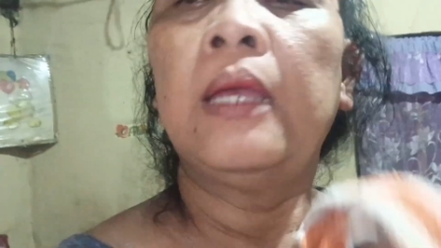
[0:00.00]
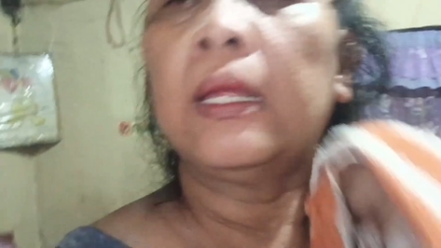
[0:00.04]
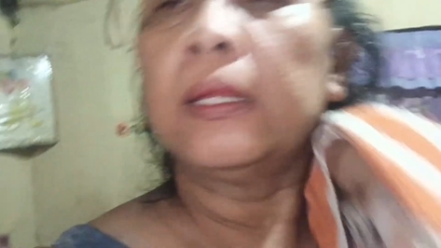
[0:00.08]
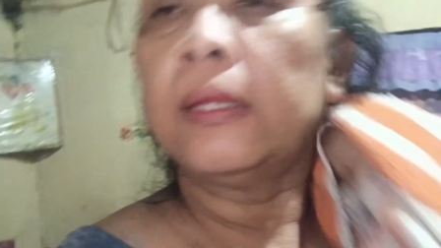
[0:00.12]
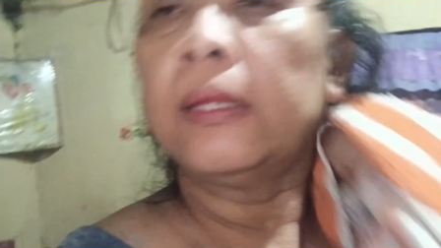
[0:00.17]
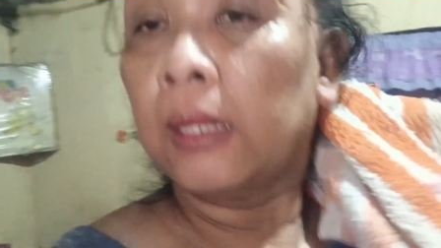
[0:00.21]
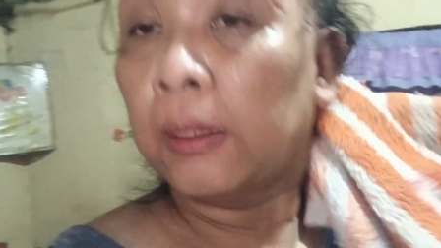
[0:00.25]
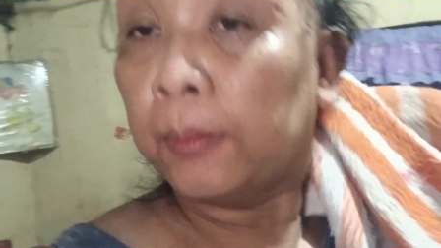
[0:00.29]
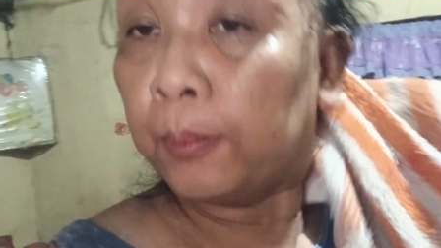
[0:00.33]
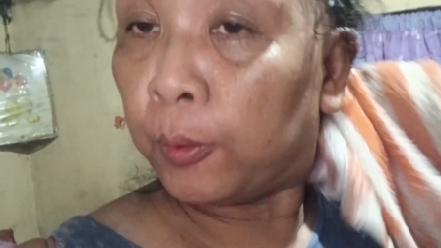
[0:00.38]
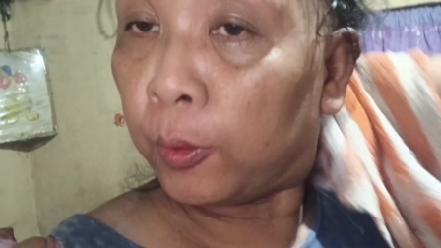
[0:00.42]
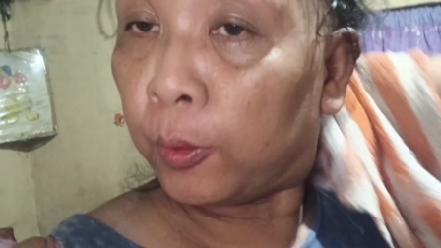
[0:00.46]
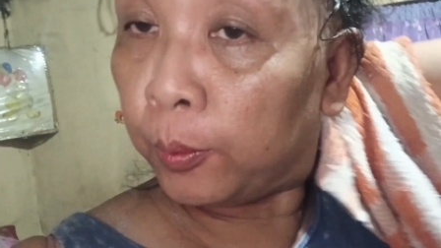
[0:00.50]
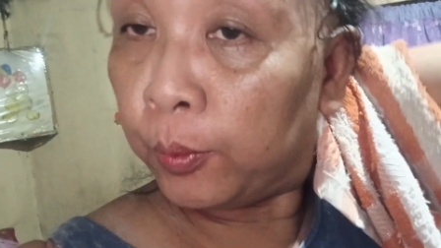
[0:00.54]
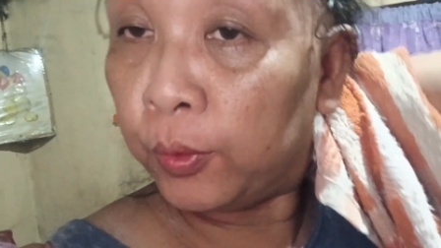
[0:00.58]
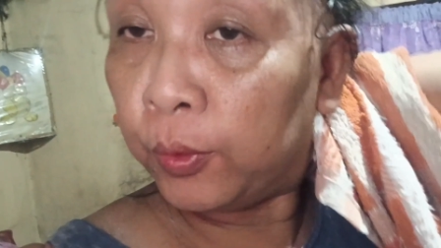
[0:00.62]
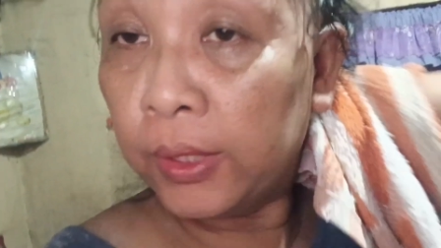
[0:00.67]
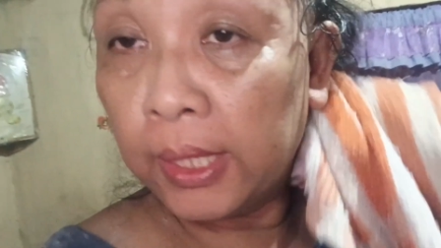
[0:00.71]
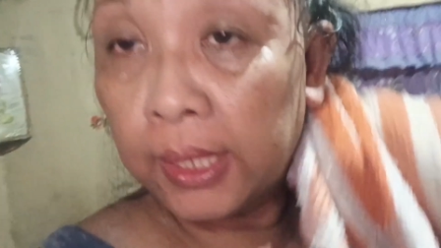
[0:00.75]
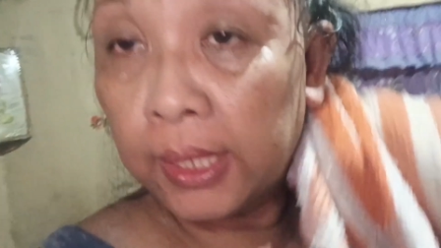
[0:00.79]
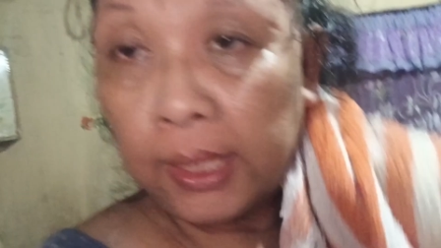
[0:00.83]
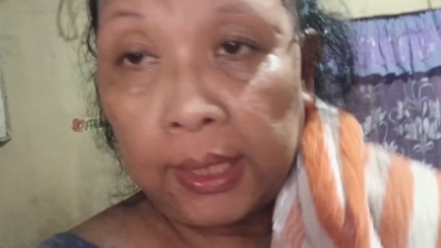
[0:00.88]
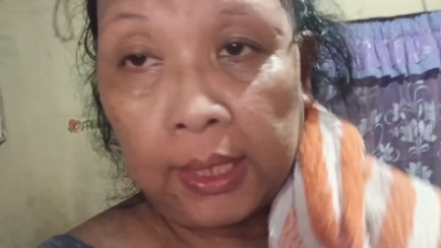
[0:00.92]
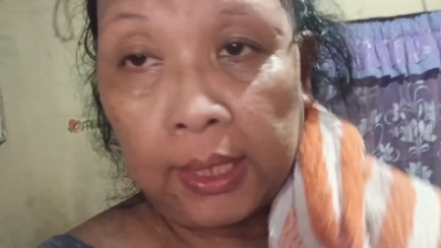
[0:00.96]
At nagpulbo
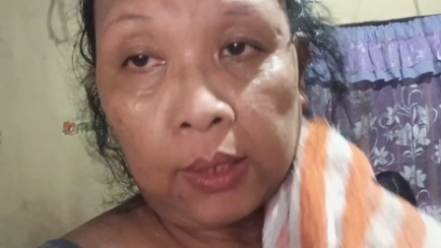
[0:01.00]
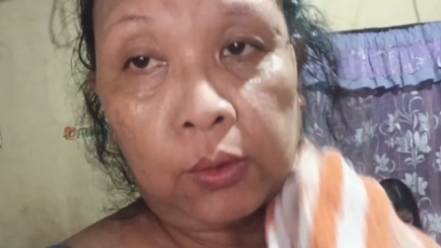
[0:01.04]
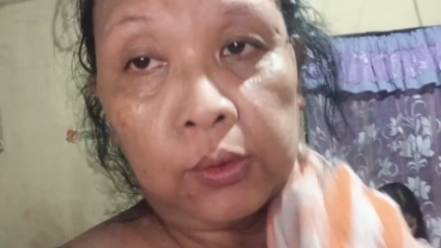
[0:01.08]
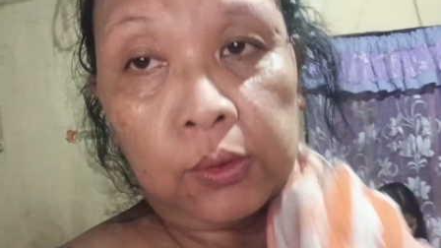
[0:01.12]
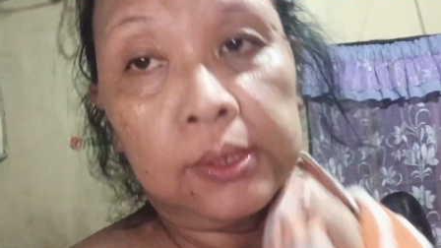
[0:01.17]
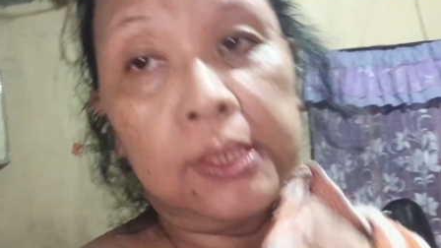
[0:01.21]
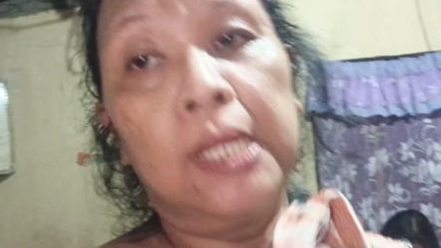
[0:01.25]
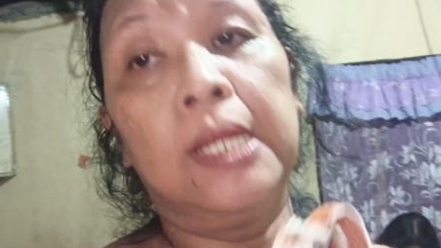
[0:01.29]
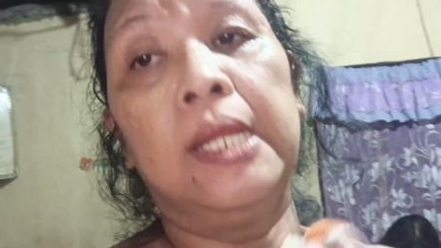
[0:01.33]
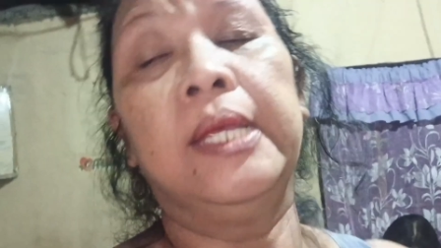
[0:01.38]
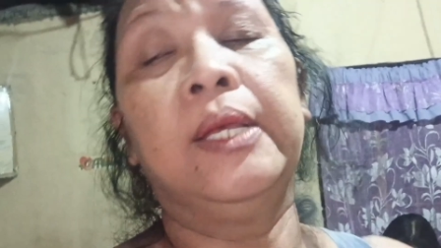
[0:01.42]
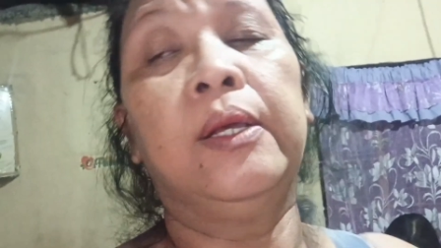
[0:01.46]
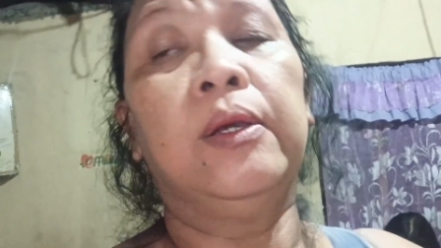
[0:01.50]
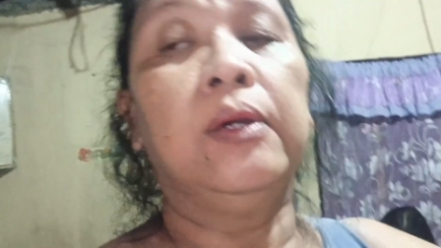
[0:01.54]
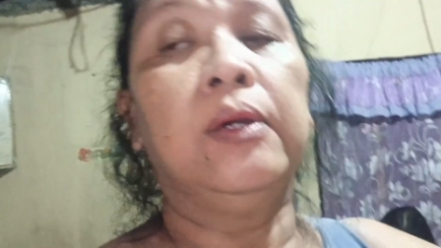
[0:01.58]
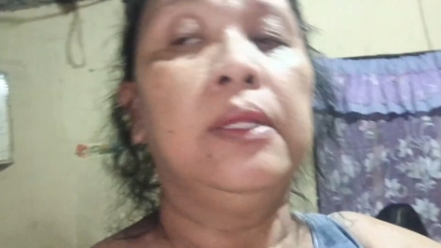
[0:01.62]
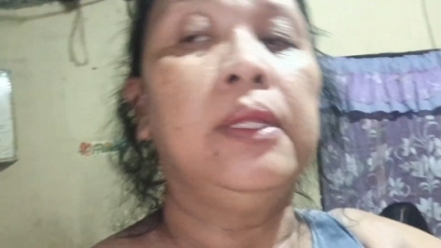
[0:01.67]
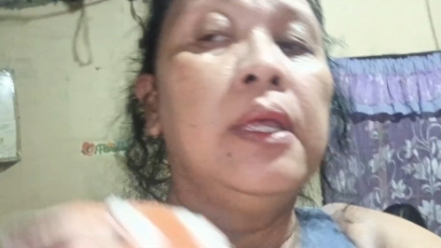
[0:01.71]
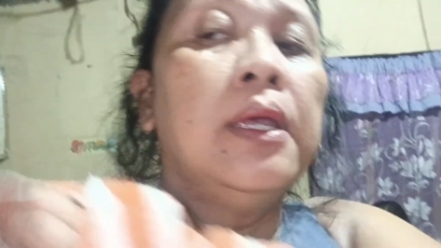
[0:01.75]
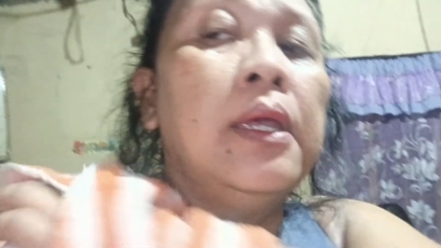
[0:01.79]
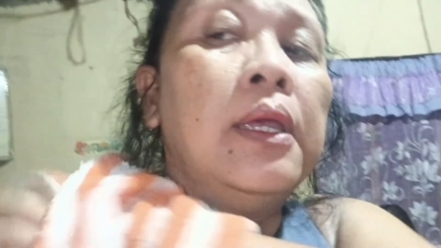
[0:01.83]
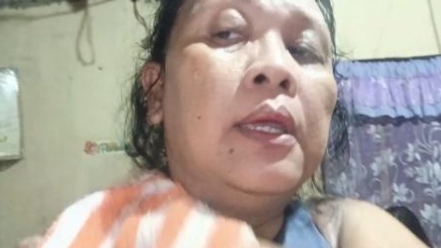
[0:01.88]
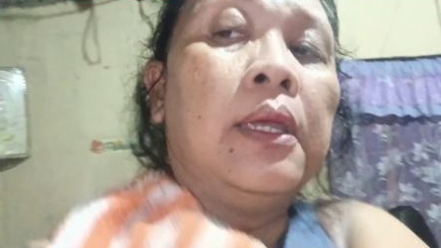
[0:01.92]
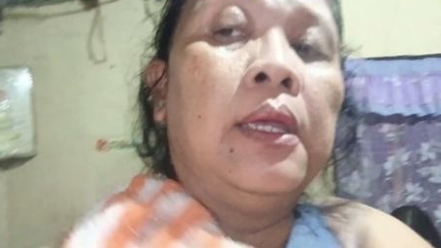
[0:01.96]
na rin ako sa
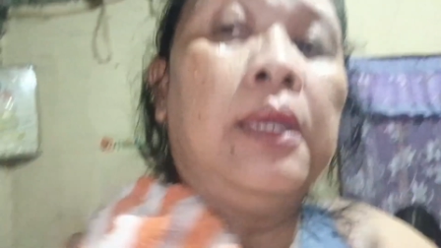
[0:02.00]
likod